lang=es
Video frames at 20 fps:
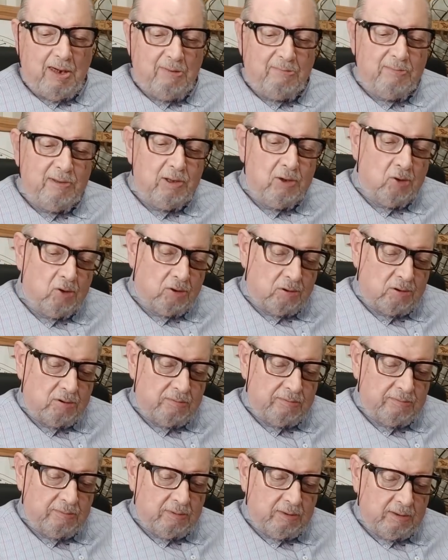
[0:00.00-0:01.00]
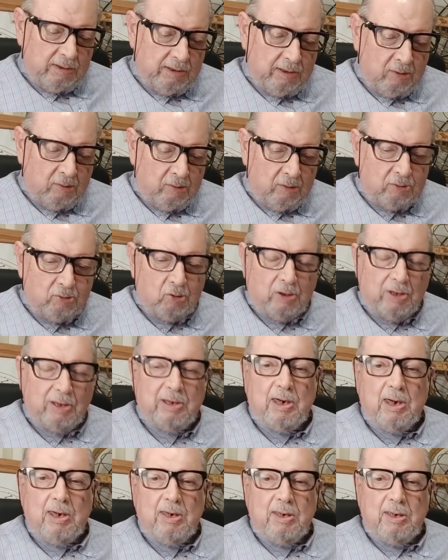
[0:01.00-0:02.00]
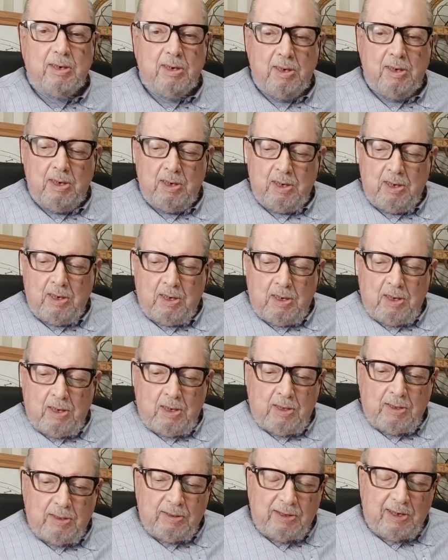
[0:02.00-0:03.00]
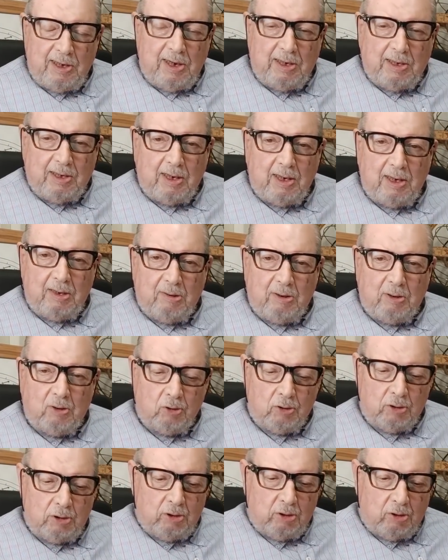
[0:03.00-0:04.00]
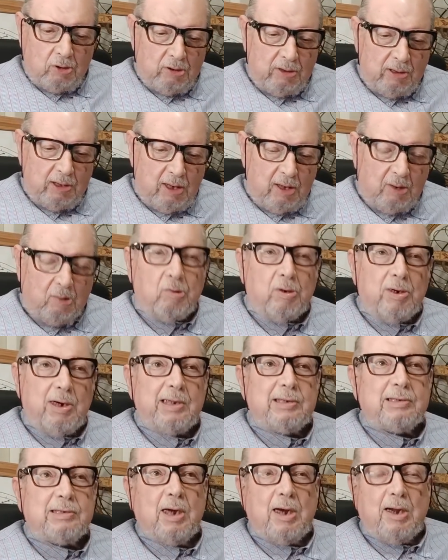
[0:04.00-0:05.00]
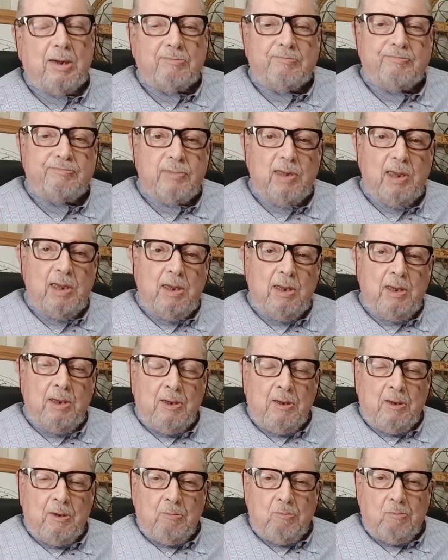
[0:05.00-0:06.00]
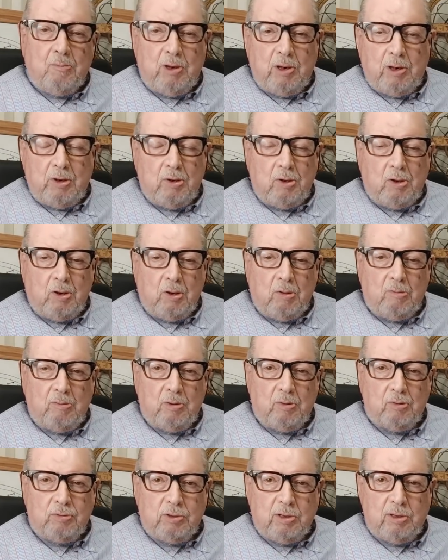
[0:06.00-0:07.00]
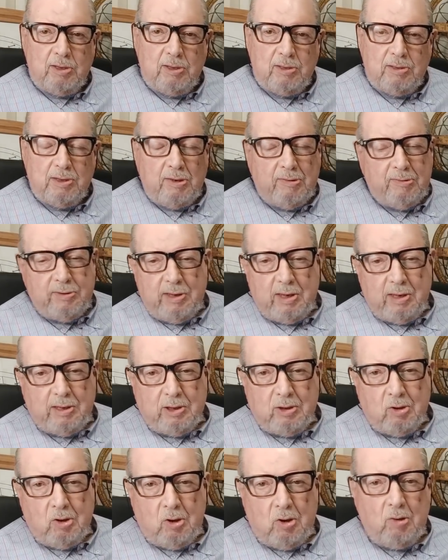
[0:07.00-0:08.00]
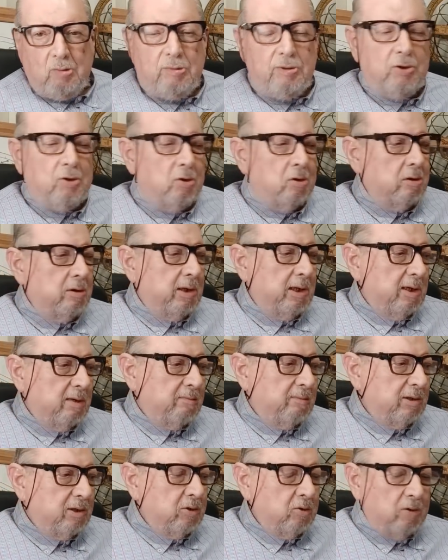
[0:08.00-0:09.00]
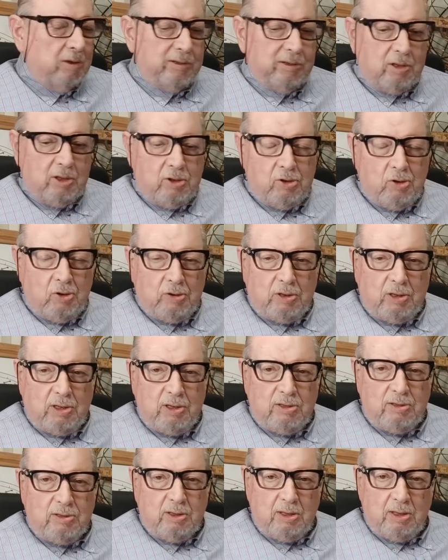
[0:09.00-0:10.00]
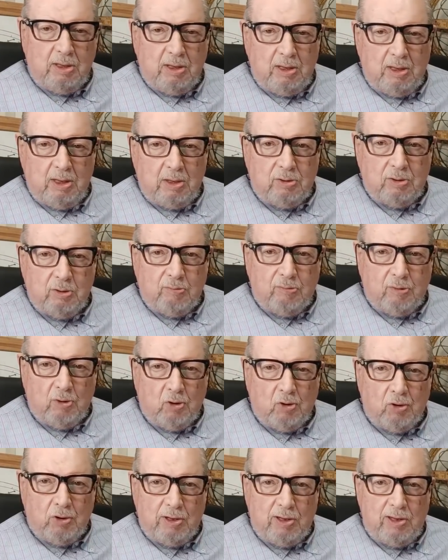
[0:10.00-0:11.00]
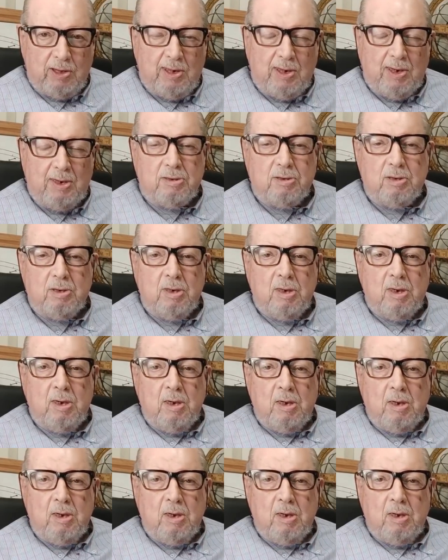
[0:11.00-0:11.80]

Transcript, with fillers: Hola amigos de nuestro canal del escarabajo de oro de la escuela Scrum. Bueno, como ustedes saben, el que no lo vio, el video anterior que hice hace pocos días